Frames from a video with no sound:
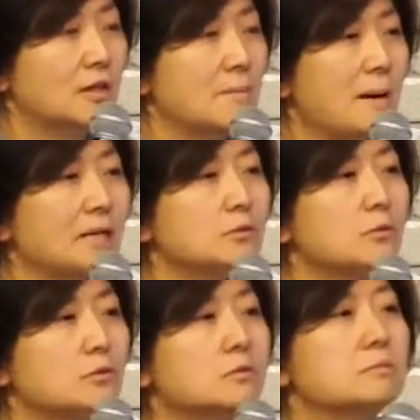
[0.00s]

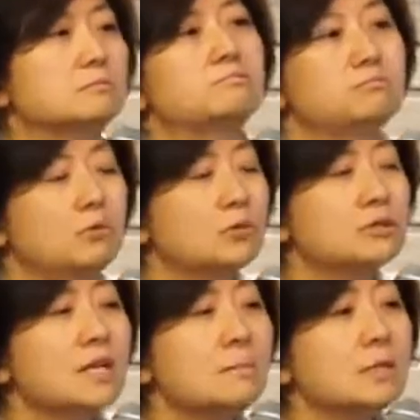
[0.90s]
파도를 뭐
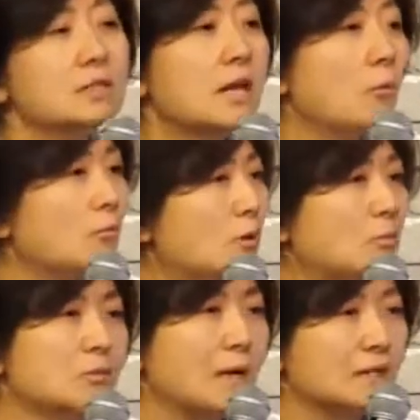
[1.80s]
쓰나미를 내
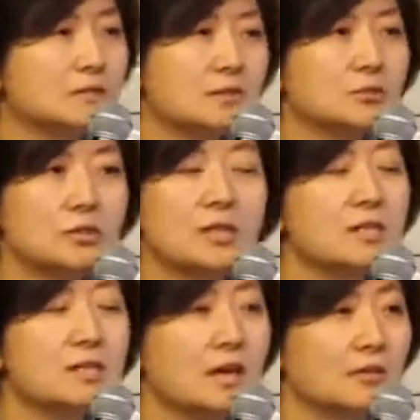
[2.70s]
온몸으로 막는다고 될
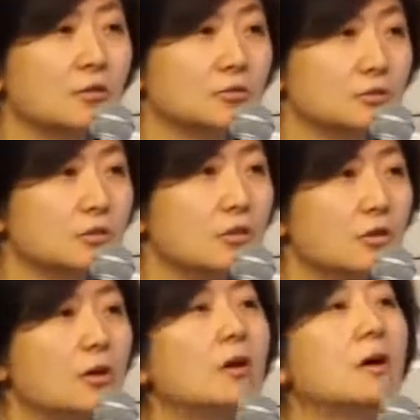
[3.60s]
일이 아니거든요.
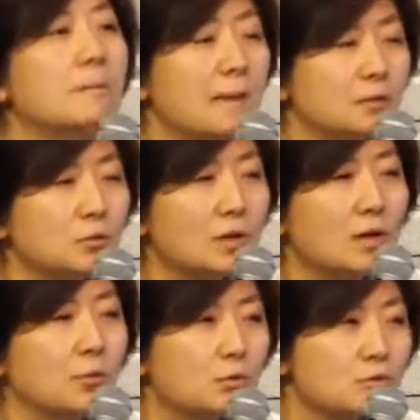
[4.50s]

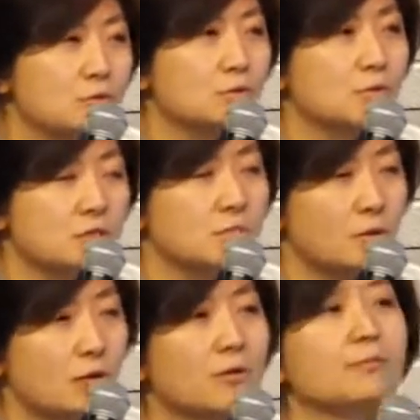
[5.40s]
파도가 오른쪽으로
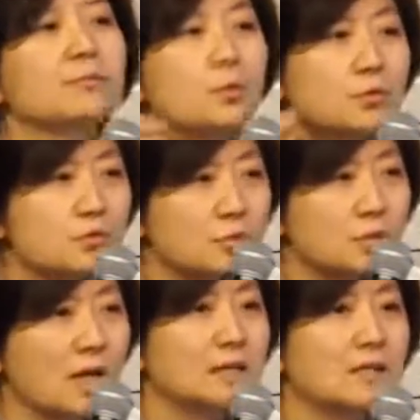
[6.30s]
치면
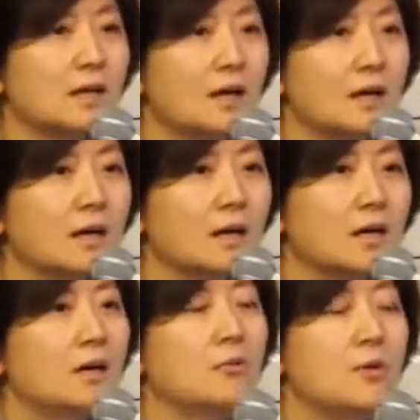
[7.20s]
오른쪽으로 갔다가
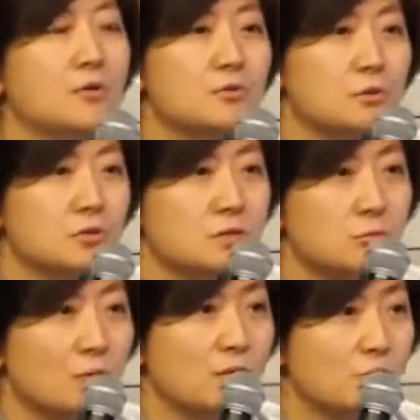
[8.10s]
왼쪽으로
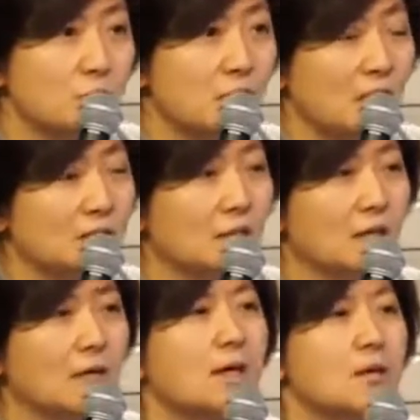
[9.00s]
치면 왼쪽으로
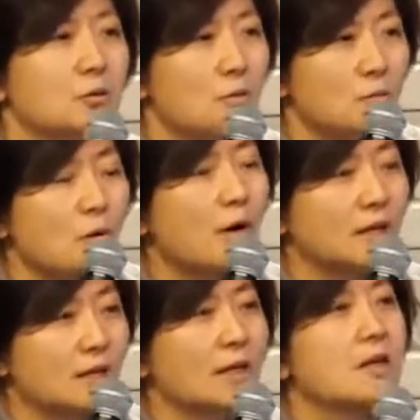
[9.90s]
갔다가
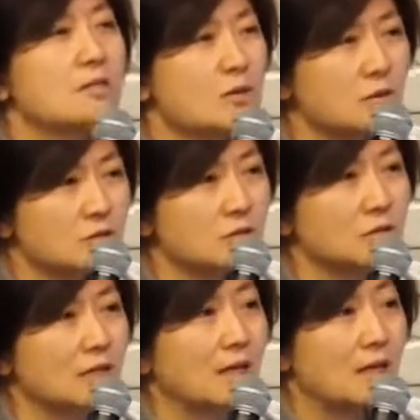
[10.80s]
교묘하게
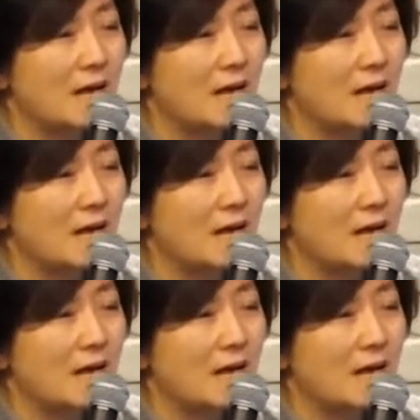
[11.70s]
천천히